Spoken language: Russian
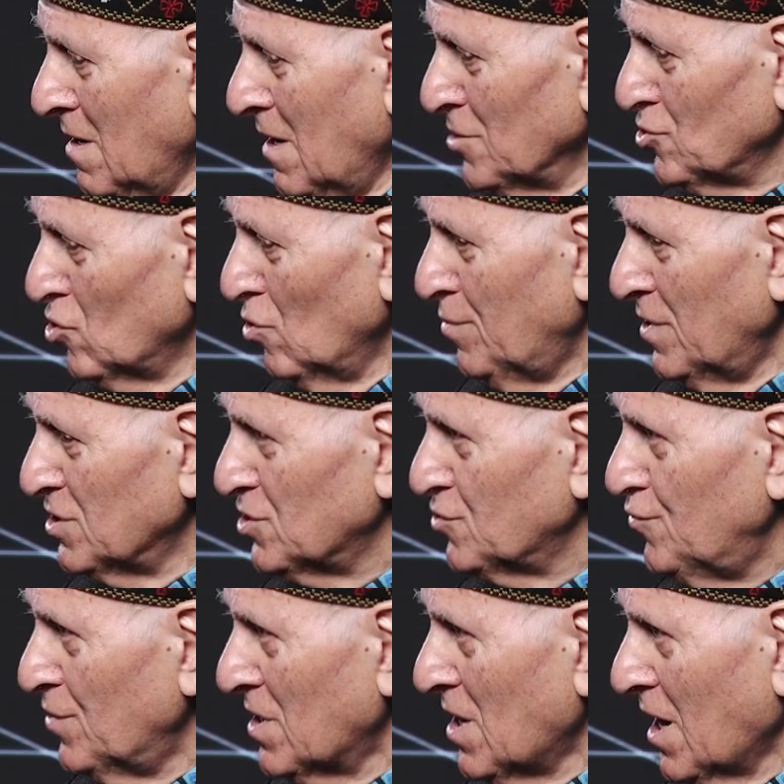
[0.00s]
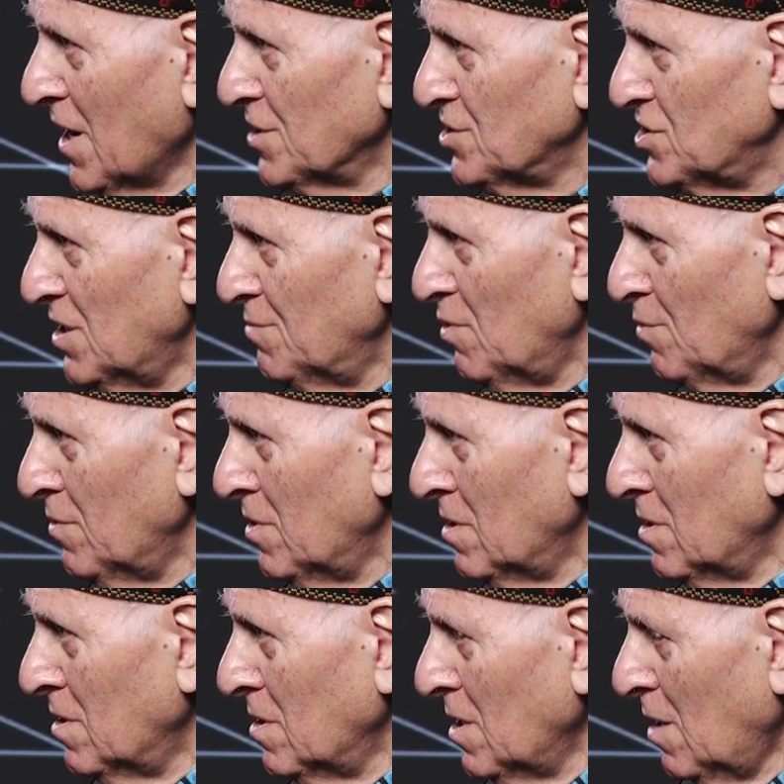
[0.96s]
особая сфера академии
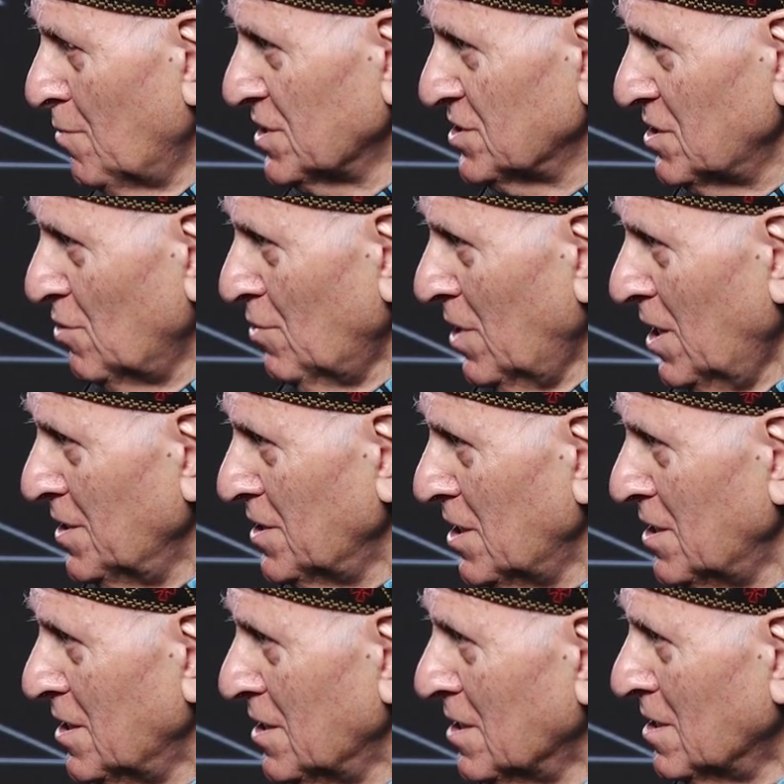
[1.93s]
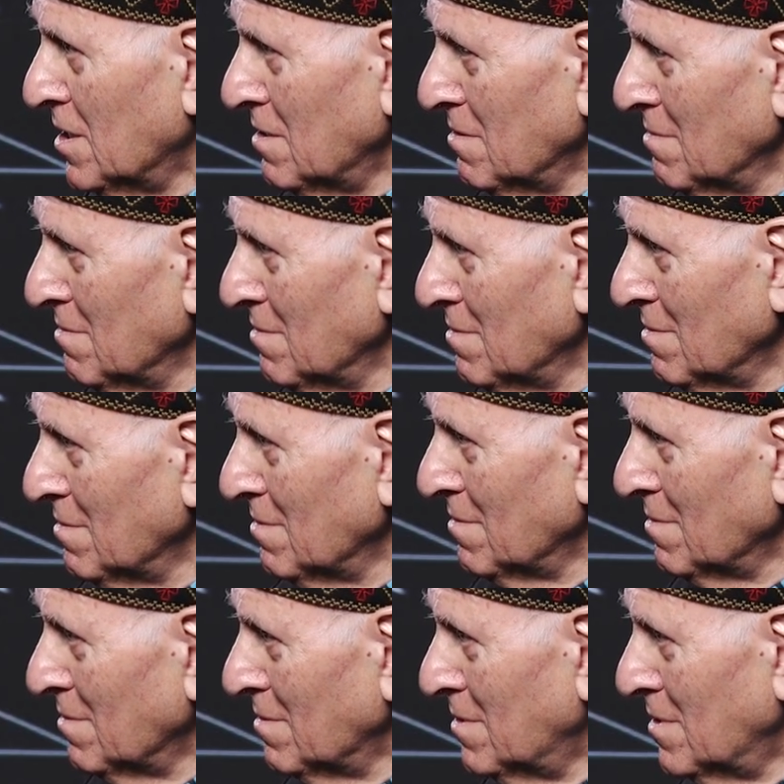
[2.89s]
образования или
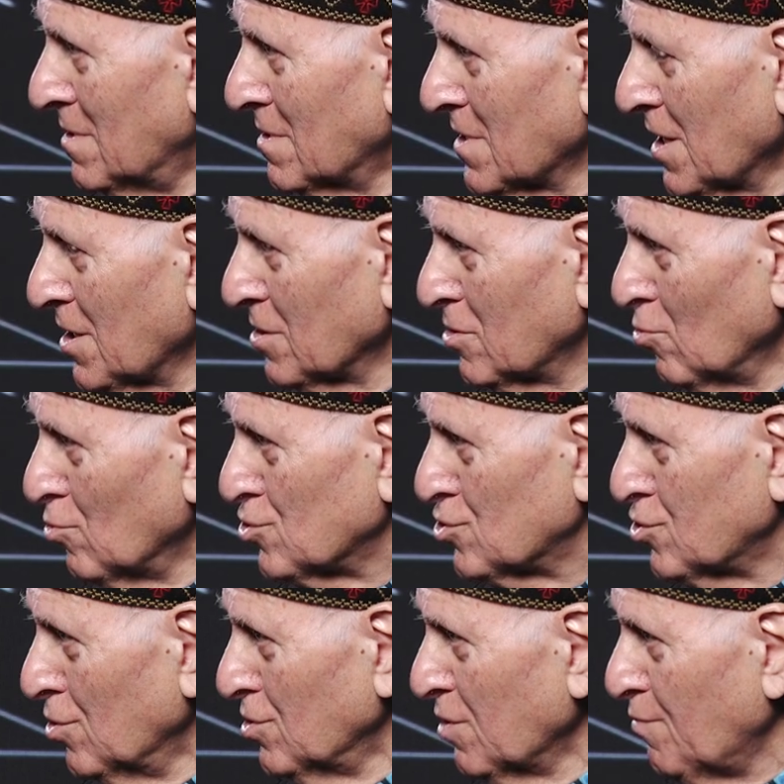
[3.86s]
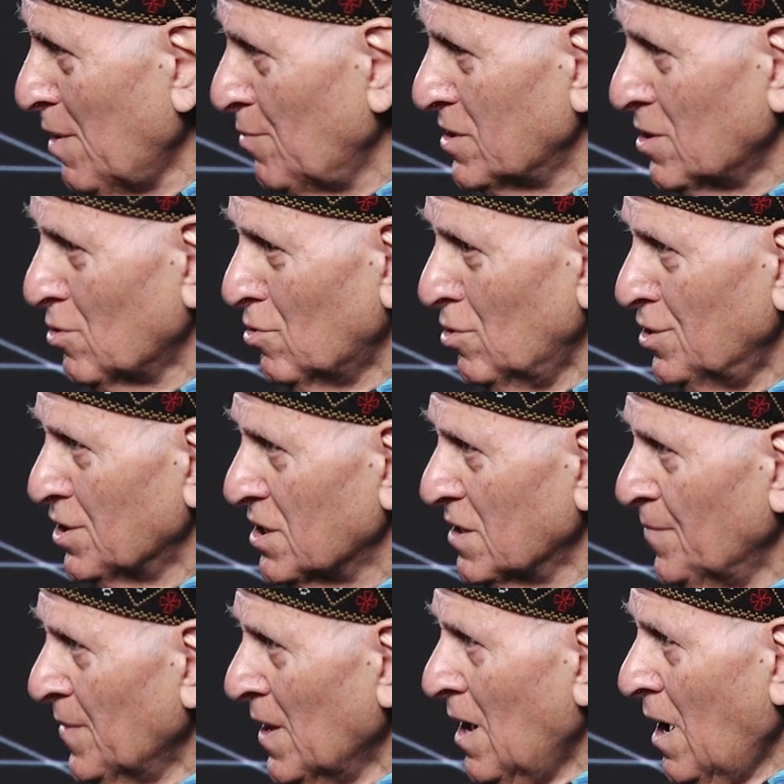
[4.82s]
э, как это ученых по
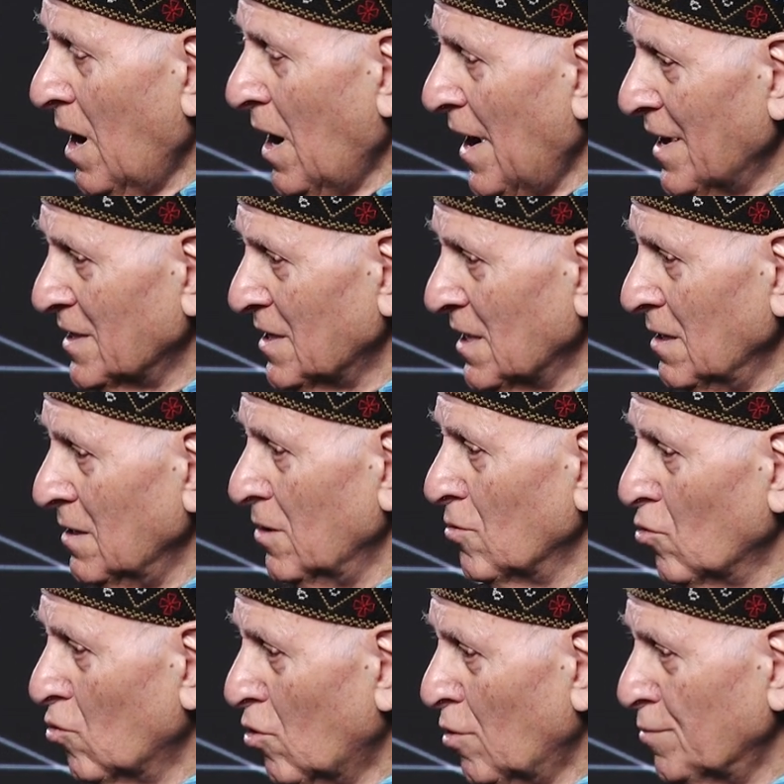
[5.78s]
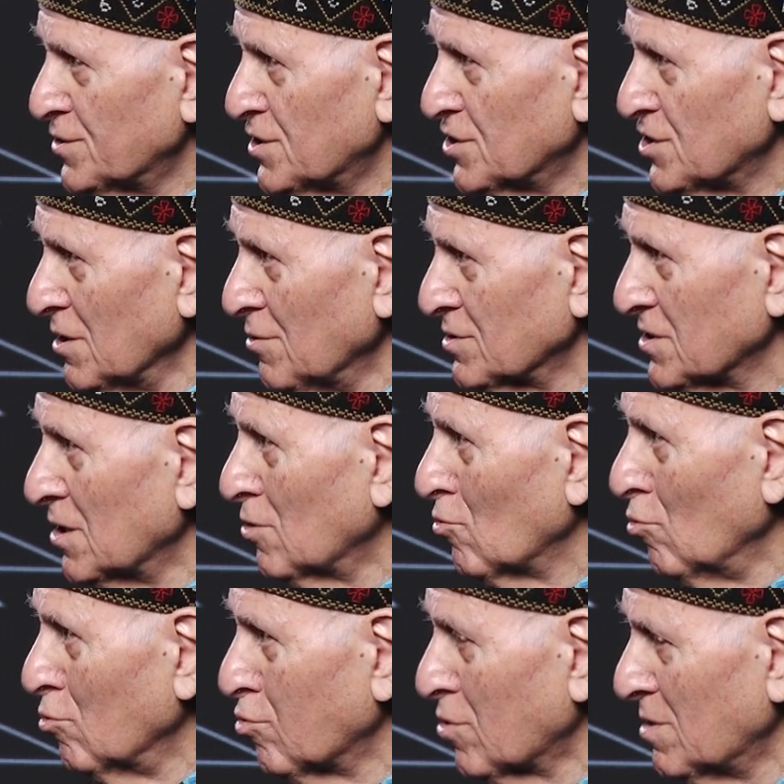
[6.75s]
педагогике, а это общая человеческая
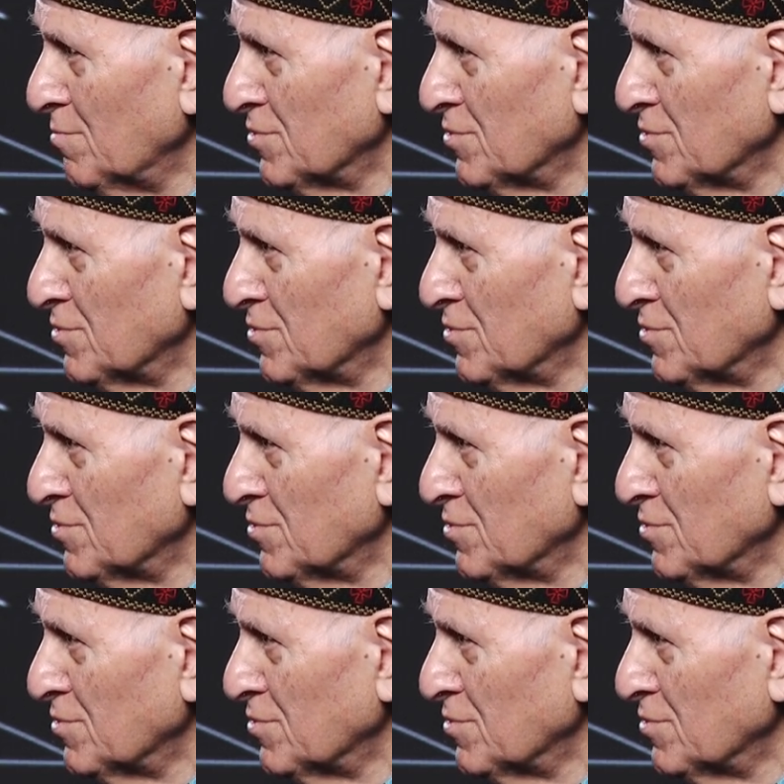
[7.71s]
культура